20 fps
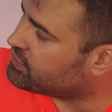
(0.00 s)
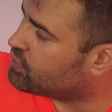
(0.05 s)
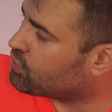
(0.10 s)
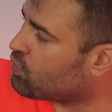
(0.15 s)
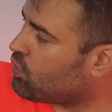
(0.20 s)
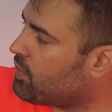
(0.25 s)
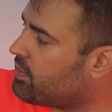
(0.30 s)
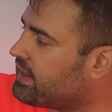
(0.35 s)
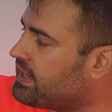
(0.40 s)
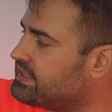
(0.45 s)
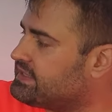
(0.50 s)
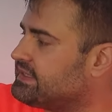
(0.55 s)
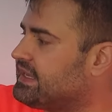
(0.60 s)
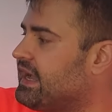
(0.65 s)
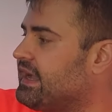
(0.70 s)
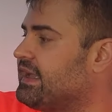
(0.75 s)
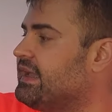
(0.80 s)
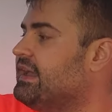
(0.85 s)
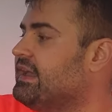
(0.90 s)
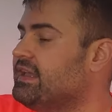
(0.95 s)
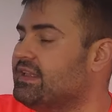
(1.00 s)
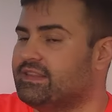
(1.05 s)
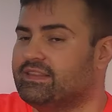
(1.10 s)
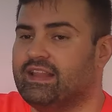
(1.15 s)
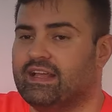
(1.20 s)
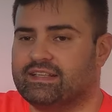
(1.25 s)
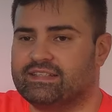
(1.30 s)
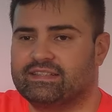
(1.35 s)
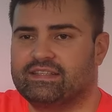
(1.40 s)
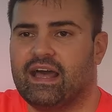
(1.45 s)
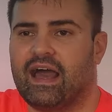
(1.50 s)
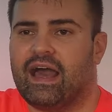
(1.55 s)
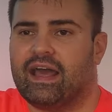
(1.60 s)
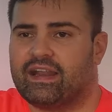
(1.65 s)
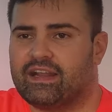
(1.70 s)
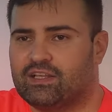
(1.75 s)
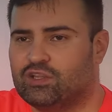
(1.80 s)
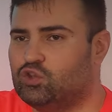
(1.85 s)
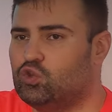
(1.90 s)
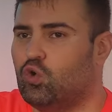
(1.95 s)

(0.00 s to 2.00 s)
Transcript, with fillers: громкость, как на старых